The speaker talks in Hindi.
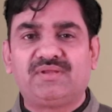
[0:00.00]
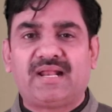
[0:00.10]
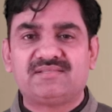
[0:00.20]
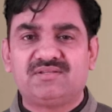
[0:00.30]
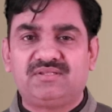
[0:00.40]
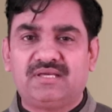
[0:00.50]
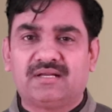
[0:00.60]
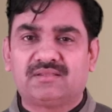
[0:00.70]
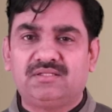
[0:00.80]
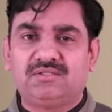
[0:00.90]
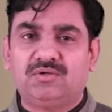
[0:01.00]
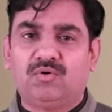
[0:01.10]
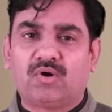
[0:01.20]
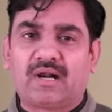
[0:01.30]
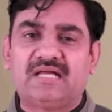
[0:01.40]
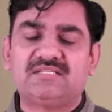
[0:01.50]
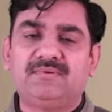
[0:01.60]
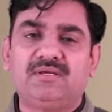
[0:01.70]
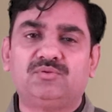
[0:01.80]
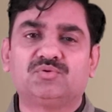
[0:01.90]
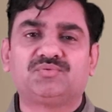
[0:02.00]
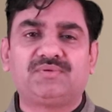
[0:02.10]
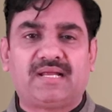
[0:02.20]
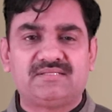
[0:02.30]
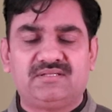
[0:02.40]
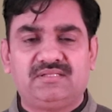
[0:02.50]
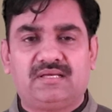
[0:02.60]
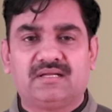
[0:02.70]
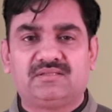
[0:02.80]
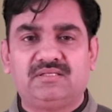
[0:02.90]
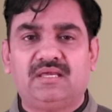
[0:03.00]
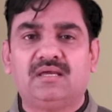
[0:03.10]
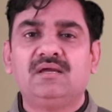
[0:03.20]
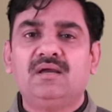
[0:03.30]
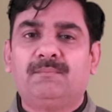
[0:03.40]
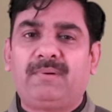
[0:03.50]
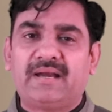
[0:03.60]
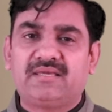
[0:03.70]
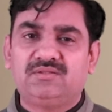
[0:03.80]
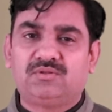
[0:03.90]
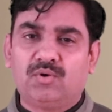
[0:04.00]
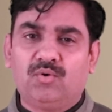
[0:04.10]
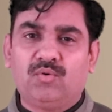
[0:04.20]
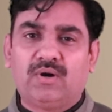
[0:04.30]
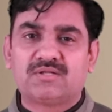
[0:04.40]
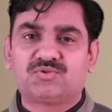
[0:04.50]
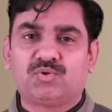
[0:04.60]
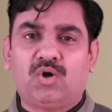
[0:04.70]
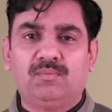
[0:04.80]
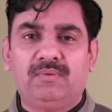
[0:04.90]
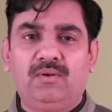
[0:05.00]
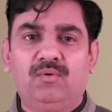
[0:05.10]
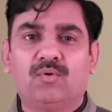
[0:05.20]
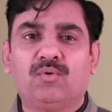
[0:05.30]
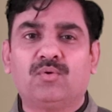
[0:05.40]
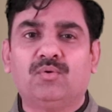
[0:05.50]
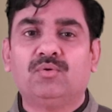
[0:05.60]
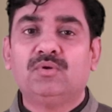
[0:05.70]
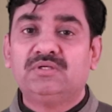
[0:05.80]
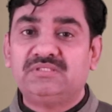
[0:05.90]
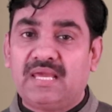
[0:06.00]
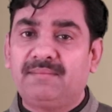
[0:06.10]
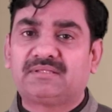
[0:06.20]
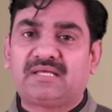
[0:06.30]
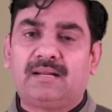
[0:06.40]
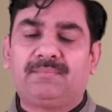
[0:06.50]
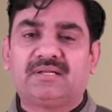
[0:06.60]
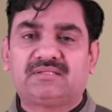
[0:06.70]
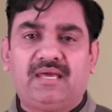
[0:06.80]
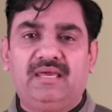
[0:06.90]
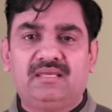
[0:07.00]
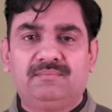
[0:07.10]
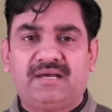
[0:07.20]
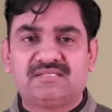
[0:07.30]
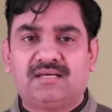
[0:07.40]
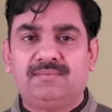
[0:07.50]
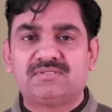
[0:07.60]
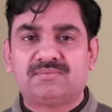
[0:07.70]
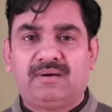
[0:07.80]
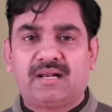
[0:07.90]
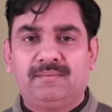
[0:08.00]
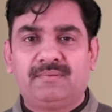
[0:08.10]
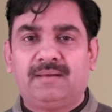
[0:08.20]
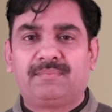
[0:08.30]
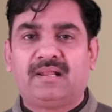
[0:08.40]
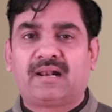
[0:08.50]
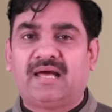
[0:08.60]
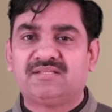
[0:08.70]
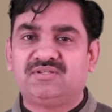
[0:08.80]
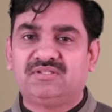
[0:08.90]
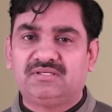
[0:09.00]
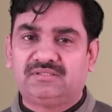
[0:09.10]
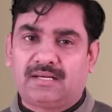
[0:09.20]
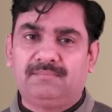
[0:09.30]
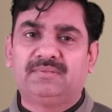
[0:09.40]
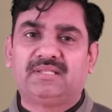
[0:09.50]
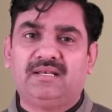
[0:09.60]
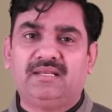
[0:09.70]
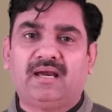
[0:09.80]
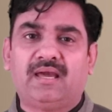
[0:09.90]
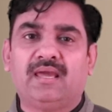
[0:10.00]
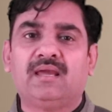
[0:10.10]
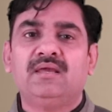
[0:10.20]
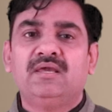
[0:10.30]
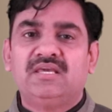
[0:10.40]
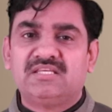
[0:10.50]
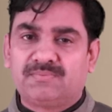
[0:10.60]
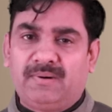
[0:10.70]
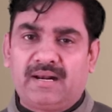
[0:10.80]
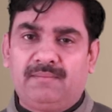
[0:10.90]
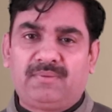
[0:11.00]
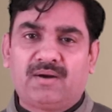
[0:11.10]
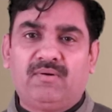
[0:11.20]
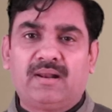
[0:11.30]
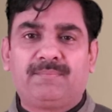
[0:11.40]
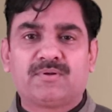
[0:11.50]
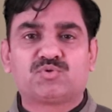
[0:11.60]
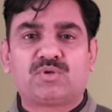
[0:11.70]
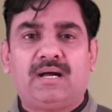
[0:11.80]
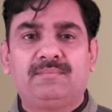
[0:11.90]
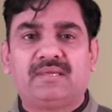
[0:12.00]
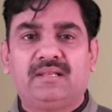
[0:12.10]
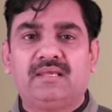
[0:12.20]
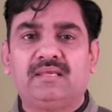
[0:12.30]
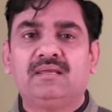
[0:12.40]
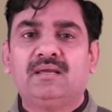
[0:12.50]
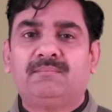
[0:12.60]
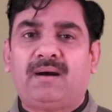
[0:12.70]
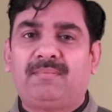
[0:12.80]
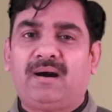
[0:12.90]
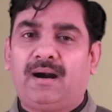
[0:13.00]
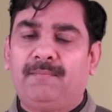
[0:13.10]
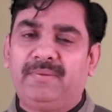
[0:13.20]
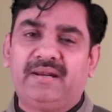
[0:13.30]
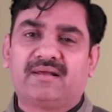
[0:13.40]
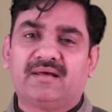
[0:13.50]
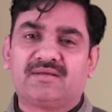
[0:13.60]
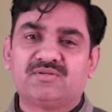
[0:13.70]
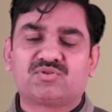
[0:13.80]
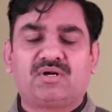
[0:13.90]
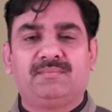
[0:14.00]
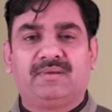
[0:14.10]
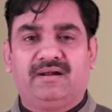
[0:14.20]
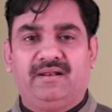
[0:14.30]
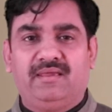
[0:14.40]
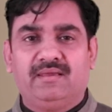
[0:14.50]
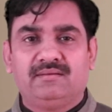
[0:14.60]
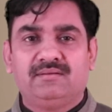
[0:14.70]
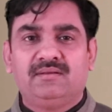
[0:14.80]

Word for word: की राजनीति करती थी और आज भी हिंदुत्व की राजनीति करती है बाकी दलों को हर चुनाव में लोगों को यह बताना पड़ता है कि भाई साहब इस बार हमने अपना राजनीतिक धर्म बदल लिया है इस बार हम भगवान परशुराम के नहीं बाबा अम्बेडकर की शरण में खड़े हैं